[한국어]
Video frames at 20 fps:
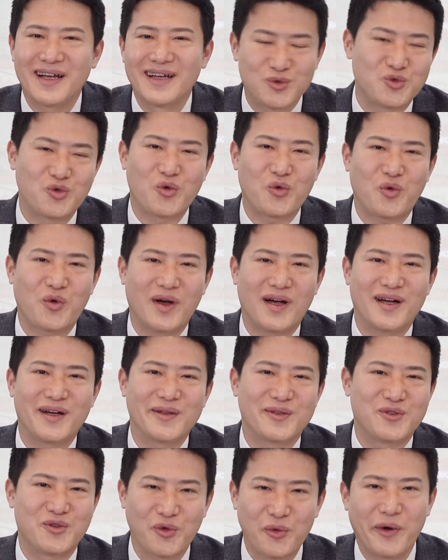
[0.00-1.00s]

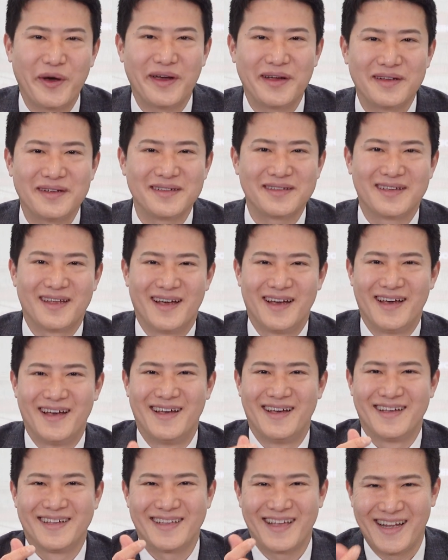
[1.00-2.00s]
구독과 좋아요는
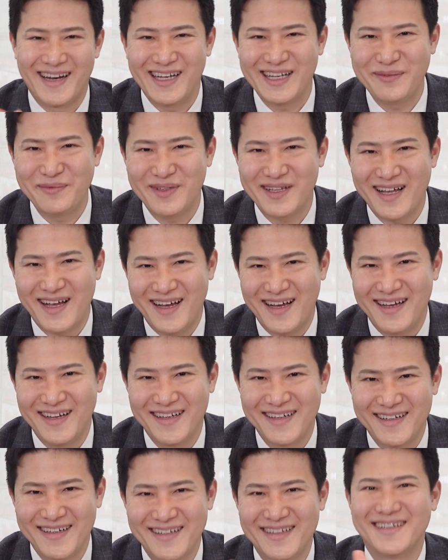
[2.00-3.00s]

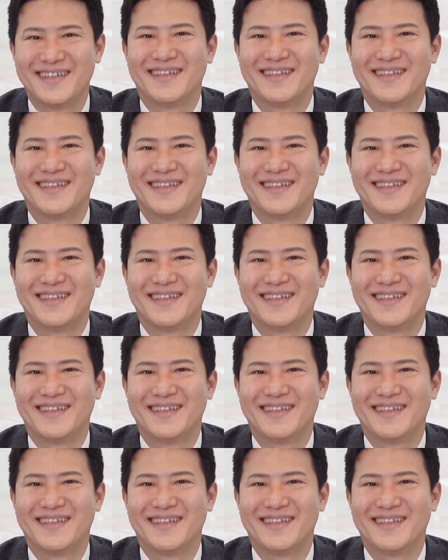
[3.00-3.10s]
사랑입니다.